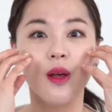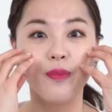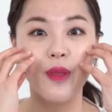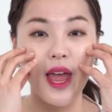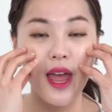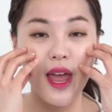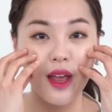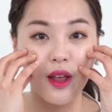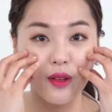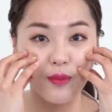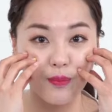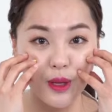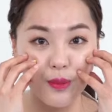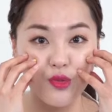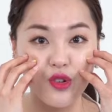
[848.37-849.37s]
내
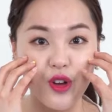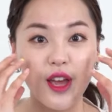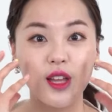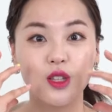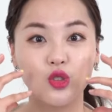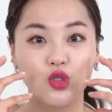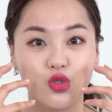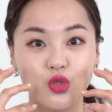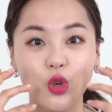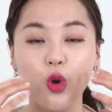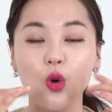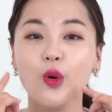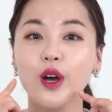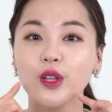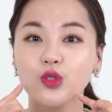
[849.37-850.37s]
피부에
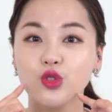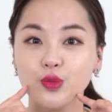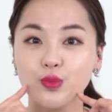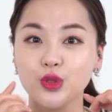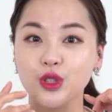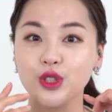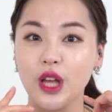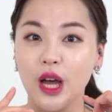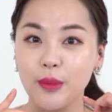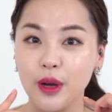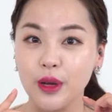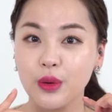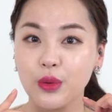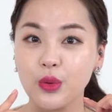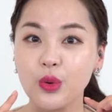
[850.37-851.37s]
중요한 유분은
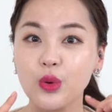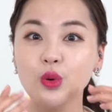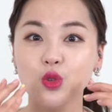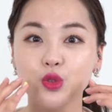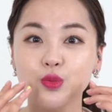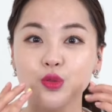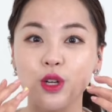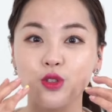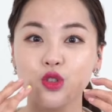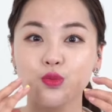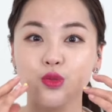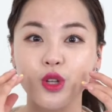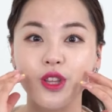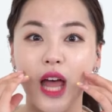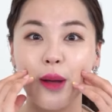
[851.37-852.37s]
남아 있고 유분과
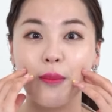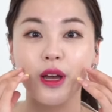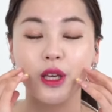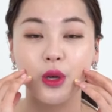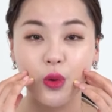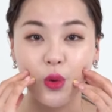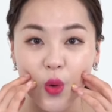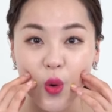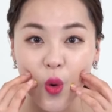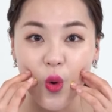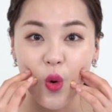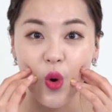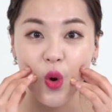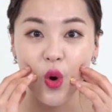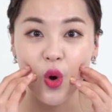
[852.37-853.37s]
수분은 남아
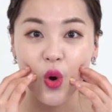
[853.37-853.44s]
있고